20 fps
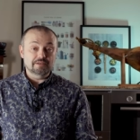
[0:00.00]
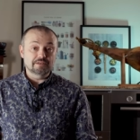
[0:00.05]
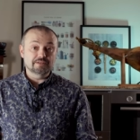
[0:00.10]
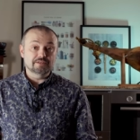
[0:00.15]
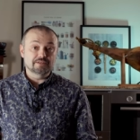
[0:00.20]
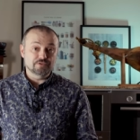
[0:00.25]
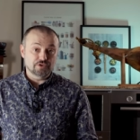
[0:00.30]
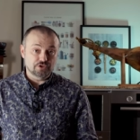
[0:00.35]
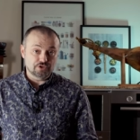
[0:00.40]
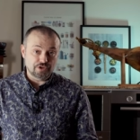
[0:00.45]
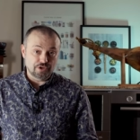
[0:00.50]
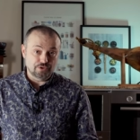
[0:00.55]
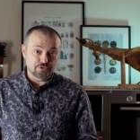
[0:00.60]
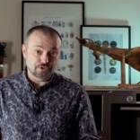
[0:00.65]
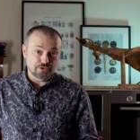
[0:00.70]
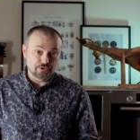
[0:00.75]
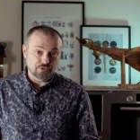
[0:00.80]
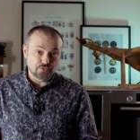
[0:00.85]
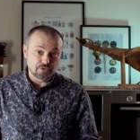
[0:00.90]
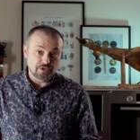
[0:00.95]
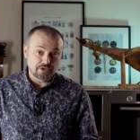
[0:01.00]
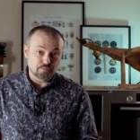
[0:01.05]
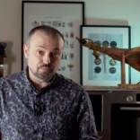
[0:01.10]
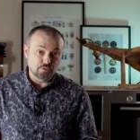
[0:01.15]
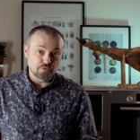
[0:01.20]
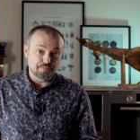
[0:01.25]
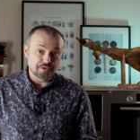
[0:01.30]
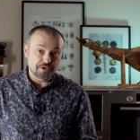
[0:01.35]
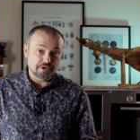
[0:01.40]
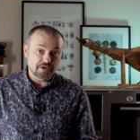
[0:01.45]
и завершающий ролик
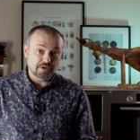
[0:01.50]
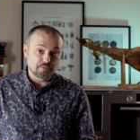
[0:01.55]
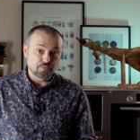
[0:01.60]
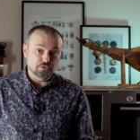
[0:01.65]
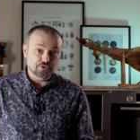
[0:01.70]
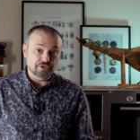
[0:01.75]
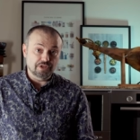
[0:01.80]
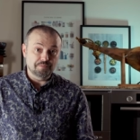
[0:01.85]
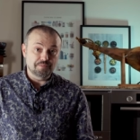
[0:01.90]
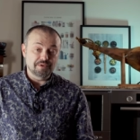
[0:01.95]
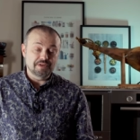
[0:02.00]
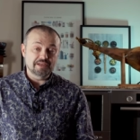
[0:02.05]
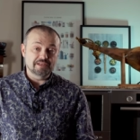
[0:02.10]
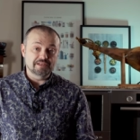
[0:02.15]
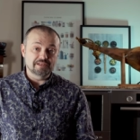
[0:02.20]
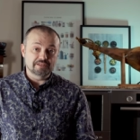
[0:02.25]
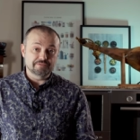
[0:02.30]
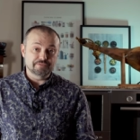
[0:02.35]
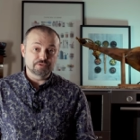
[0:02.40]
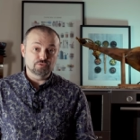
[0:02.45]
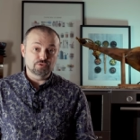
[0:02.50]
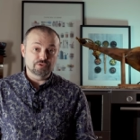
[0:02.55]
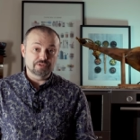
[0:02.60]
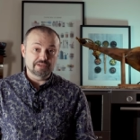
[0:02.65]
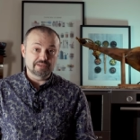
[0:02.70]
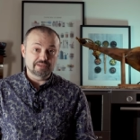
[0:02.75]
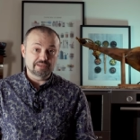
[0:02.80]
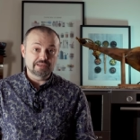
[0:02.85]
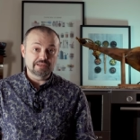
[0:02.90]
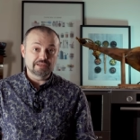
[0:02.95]
по переработке передней свиной
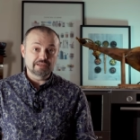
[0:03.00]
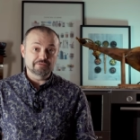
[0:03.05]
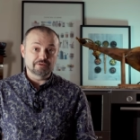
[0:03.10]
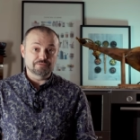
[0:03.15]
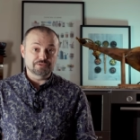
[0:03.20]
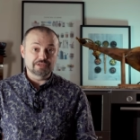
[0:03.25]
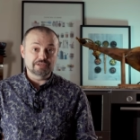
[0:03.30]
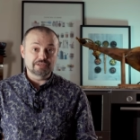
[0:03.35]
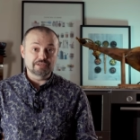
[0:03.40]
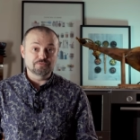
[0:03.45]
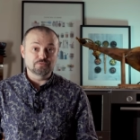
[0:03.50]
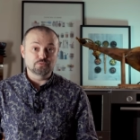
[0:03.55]
ноги во всякие